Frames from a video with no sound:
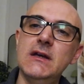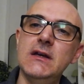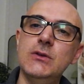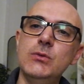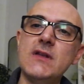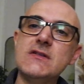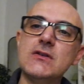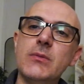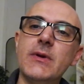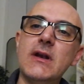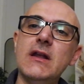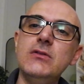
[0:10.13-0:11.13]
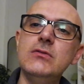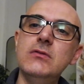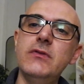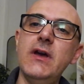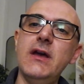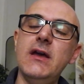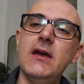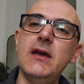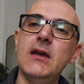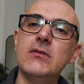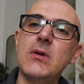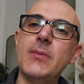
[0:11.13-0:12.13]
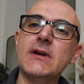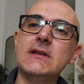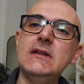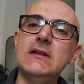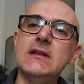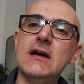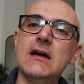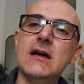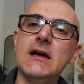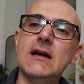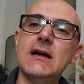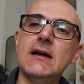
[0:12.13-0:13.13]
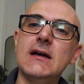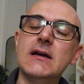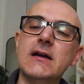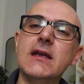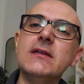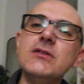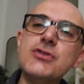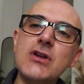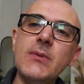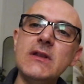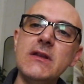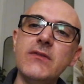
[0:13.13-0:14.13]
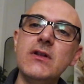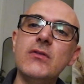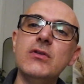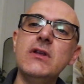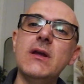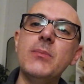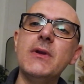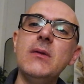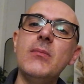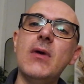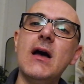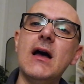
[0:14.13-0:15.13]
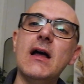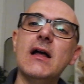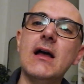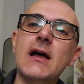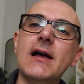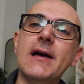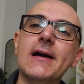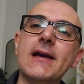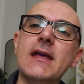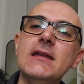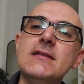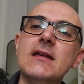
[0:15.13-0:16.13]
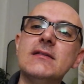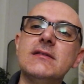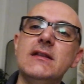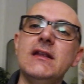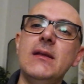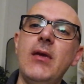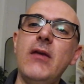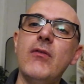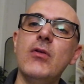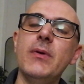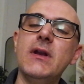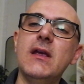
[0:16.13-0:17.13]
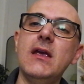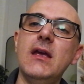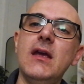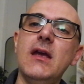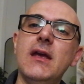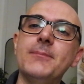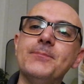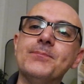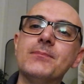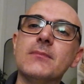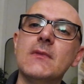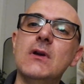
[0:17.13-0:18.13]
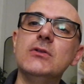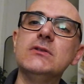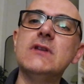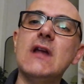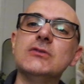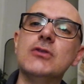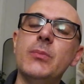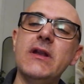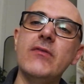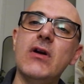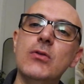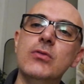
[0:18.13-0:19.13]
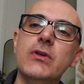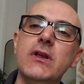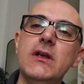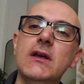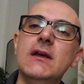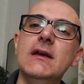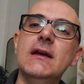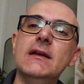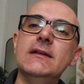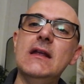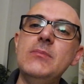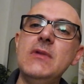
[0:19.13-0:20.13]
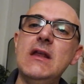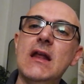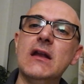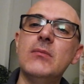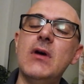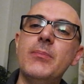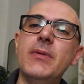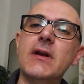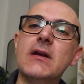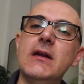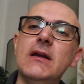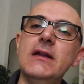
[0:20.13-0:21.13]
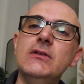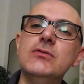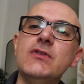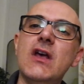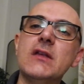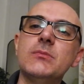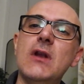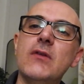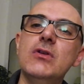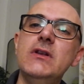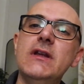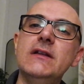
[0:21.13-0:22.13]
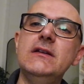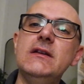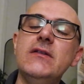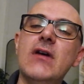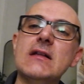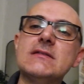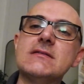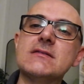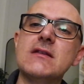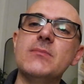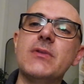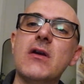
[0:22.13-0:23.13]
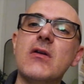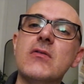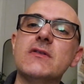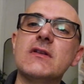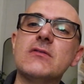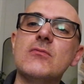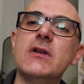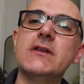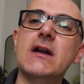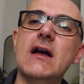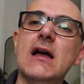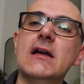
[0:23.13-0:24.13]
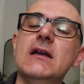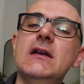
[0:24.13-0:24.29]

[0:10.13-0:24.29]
2-0 per la Juve, una partita che sinceramente vi devo dire prima che iniziasse temevo perché non tanto per i valori del Milan, ma per l'entusiasmo e la voglia di rivalsa sempre che questa squadra ha